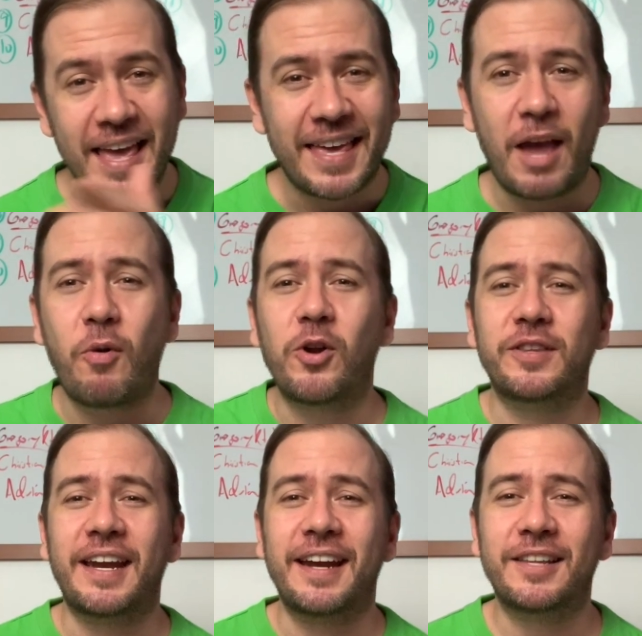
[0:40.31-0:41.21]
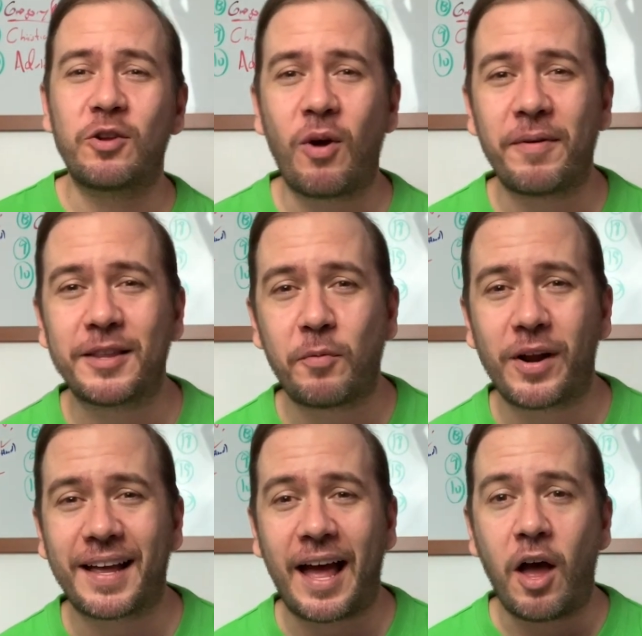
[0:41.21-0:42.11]
qué bueno tenerte nuevamente por
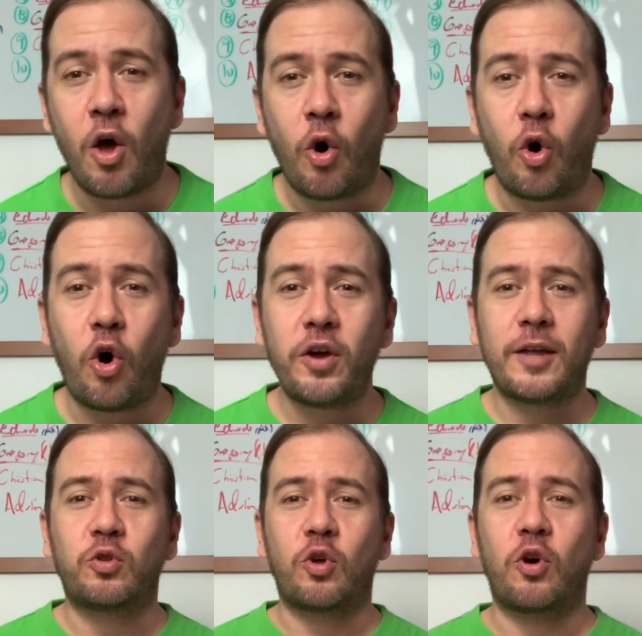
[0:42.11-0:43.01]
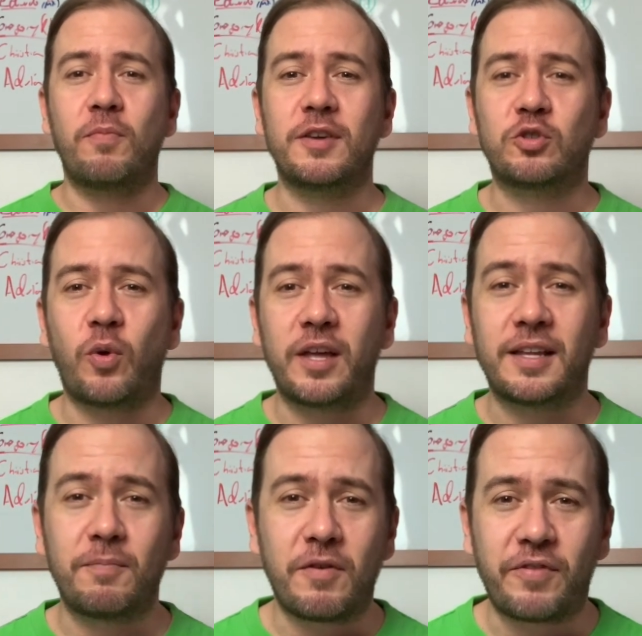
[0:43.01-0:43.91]
acá. Hoy estoy con mi
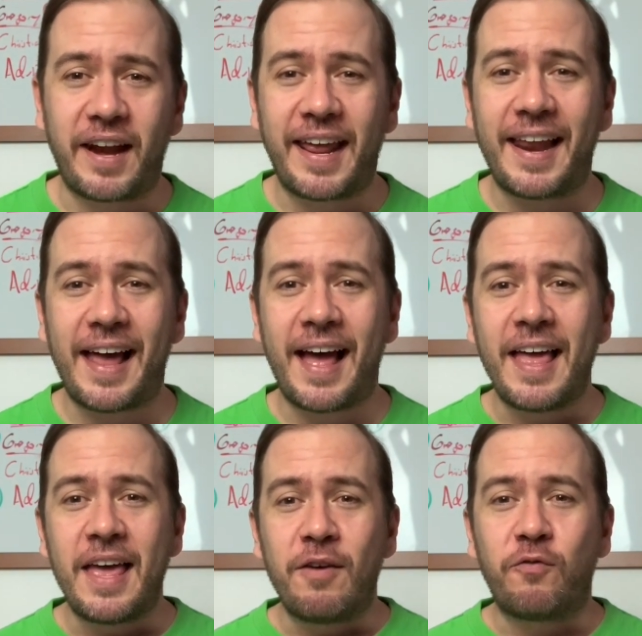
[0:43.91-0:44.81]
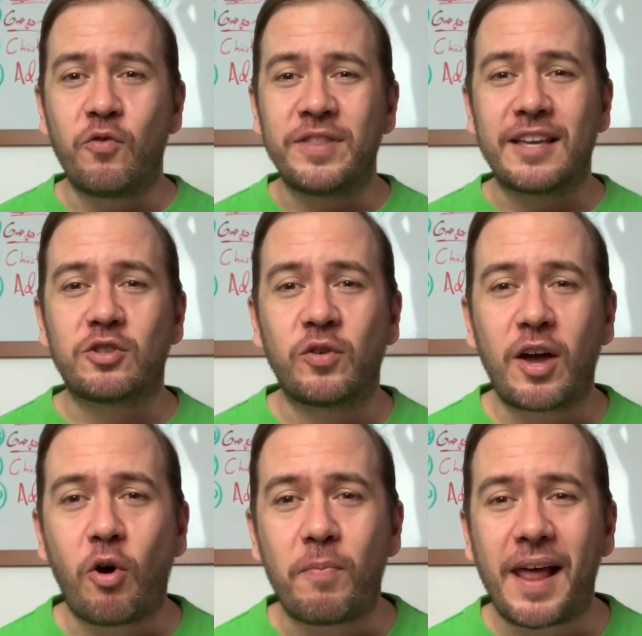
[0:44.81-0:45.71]
suéter, mi franela Fundación
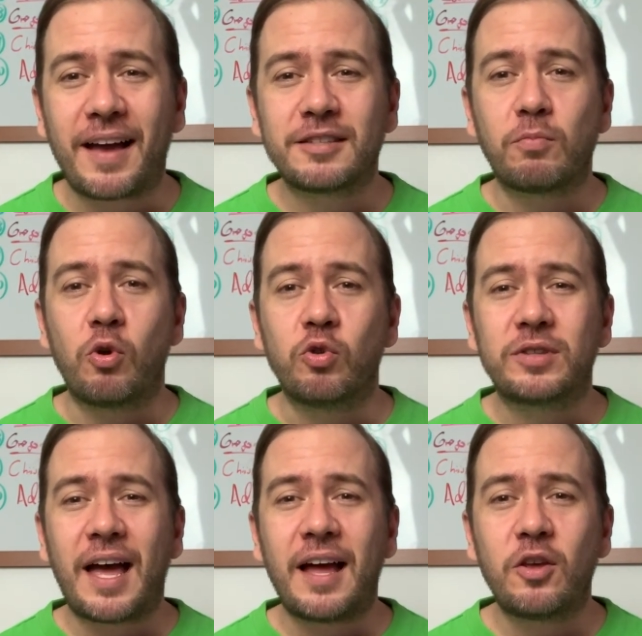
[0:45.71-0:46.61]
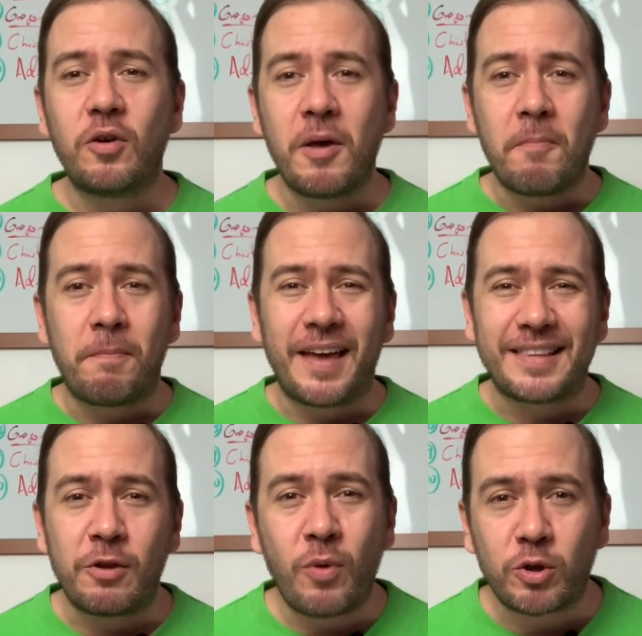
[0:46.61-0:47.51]
Ecoplagas Voluntario,
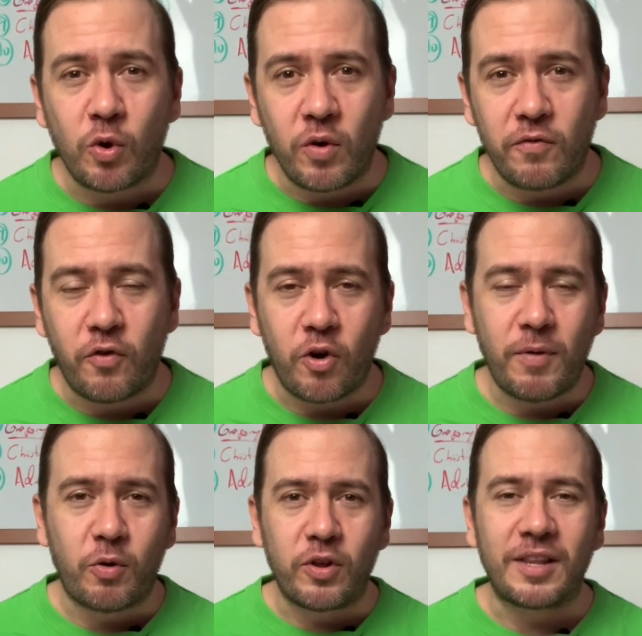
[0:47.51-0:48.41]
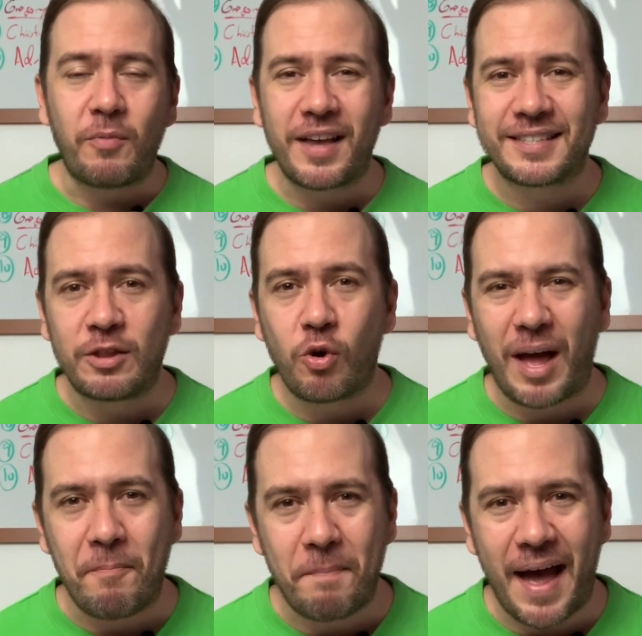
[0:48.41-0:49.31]
este es nuestro uniforme cuando estamos haciendo
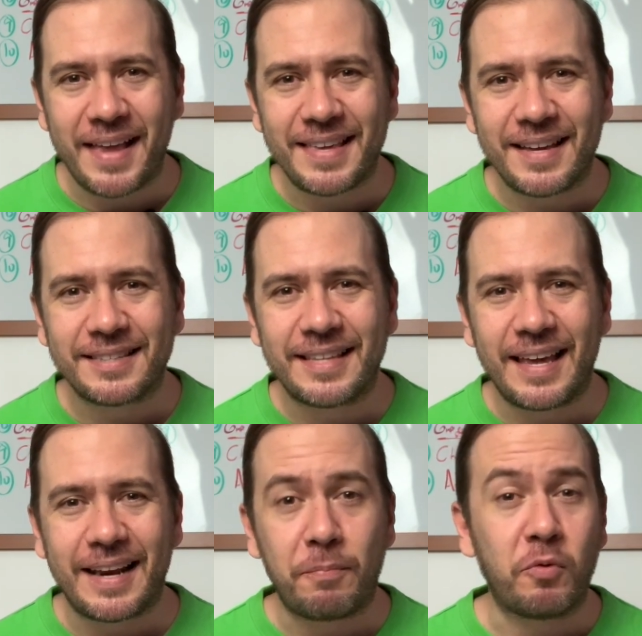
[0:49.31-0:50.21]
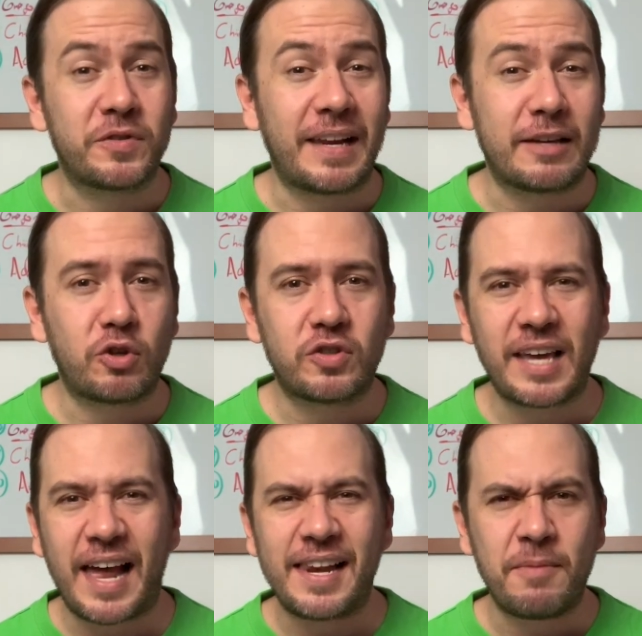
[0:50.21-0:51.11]
campañas de responsabilidad
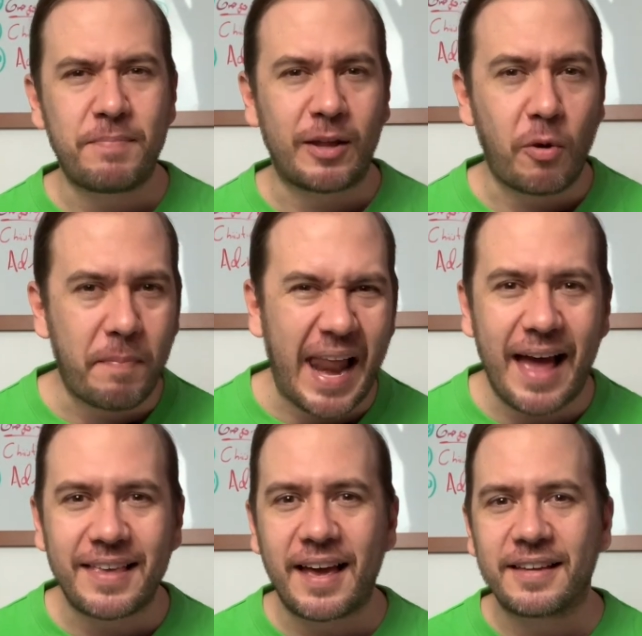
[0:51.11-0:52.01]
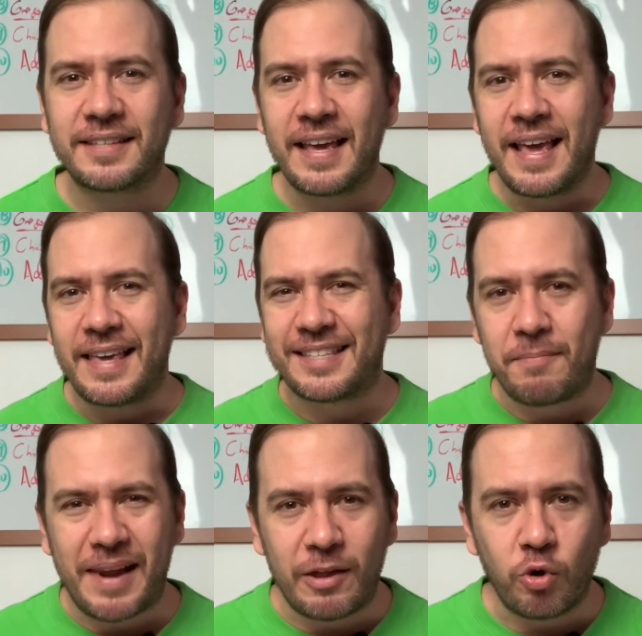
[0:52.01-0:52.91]
social, limpiando playas,
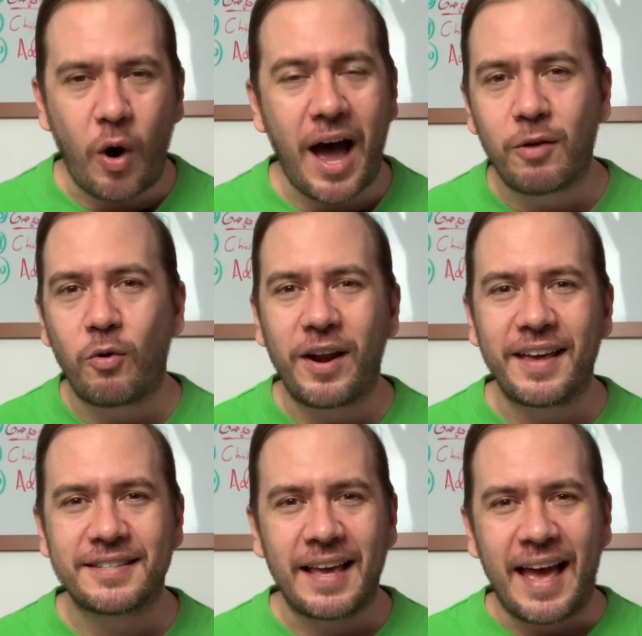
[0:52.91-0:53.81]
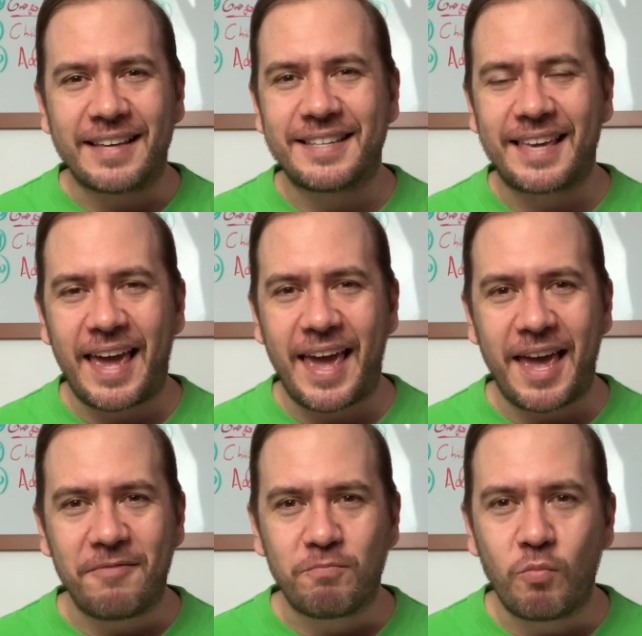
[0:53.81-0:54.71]
sembrando árboles. Así
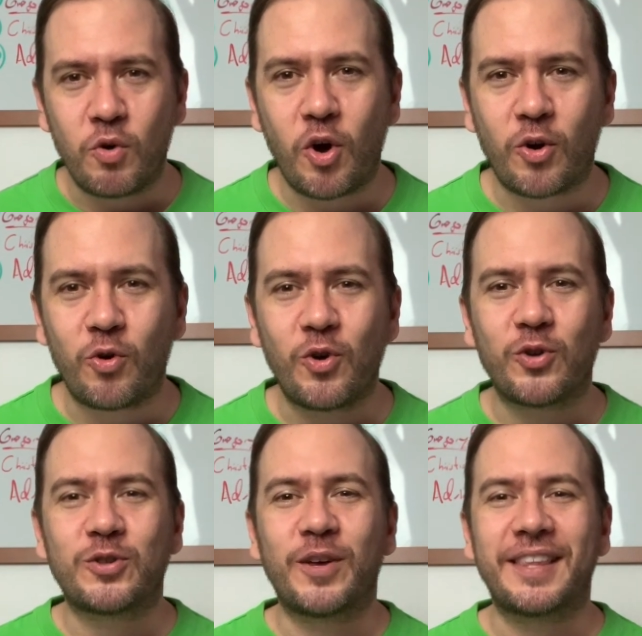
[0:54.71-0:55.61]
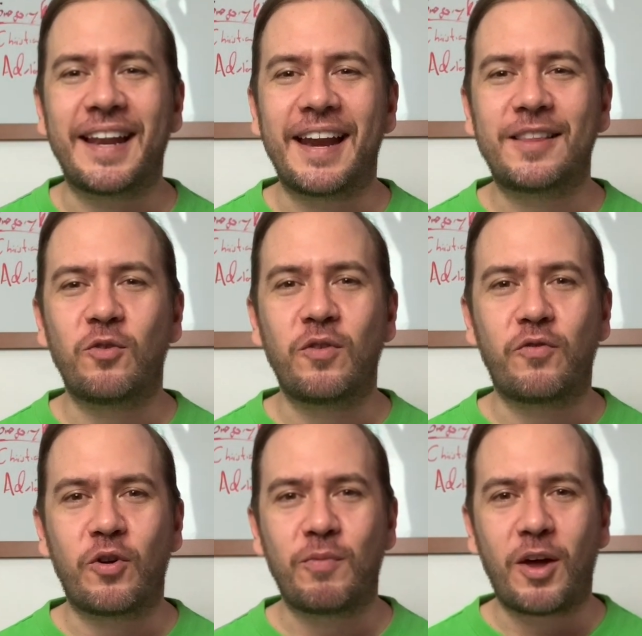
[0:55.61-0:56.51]
que muy orgulloso de tener este
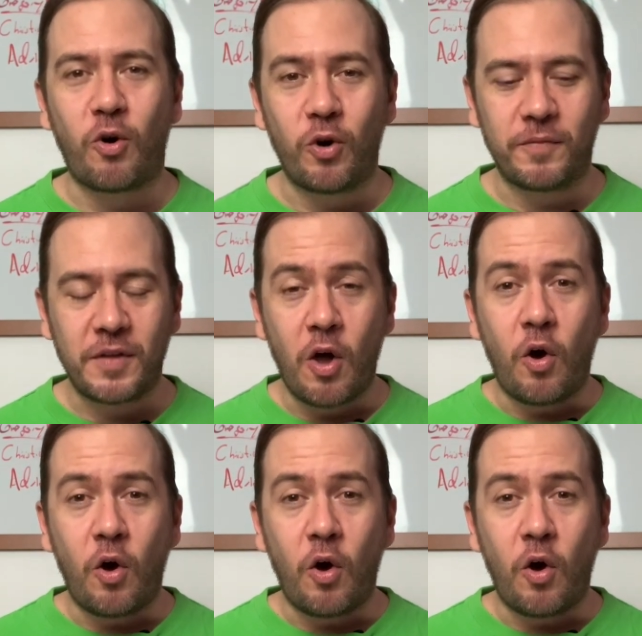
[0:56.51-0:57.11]
uniforme hoy.